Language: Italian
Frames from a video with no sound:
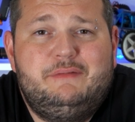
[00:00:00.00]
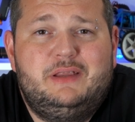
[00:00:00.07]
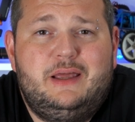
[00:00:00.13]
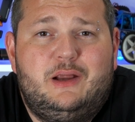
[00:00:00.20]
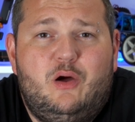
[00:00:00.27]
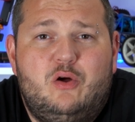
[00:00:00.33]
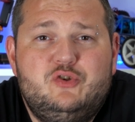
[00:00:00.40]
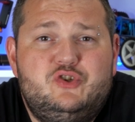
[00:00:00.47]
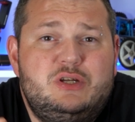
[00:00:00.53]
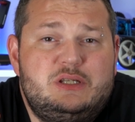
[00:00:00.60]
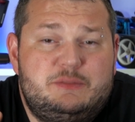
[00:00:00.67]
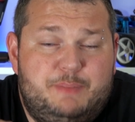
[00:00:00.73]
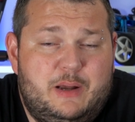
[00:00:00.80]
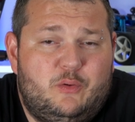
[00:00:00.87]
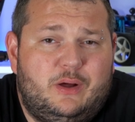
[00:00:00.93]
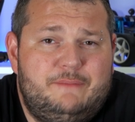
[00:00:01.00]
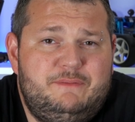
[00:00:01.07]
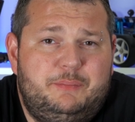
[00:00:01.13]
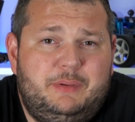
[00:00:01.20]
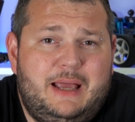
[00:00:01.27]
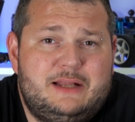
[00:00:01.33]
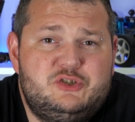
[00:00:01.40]
vedere oggi, spero che
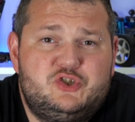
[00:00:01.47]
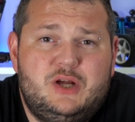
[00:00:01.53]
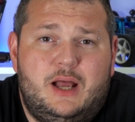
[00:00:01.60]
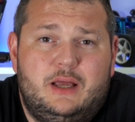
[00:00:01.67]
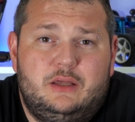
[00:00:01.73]
vi piaccia,